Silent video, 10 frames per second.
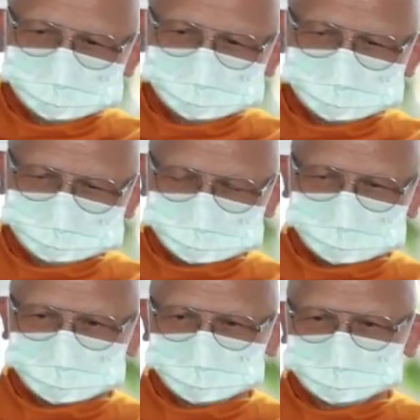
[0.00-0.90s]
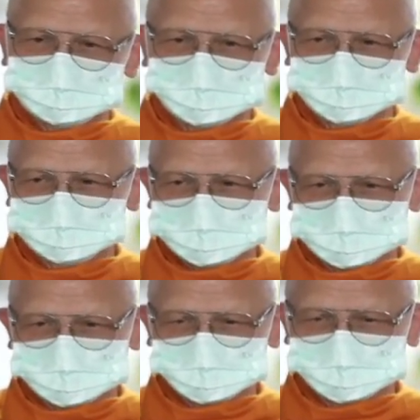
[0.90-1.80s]
คำกรอนสอนใจ
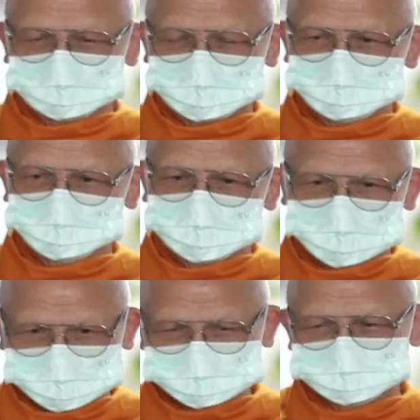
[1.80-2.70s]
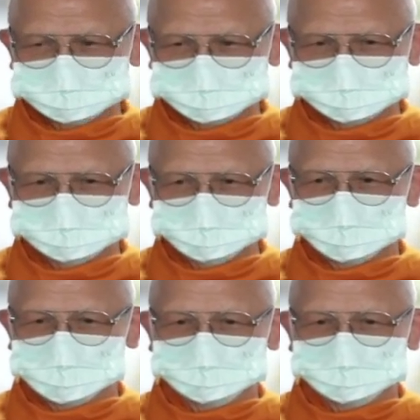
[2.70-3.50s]
ของอาจารย์พุทธะที่ว่า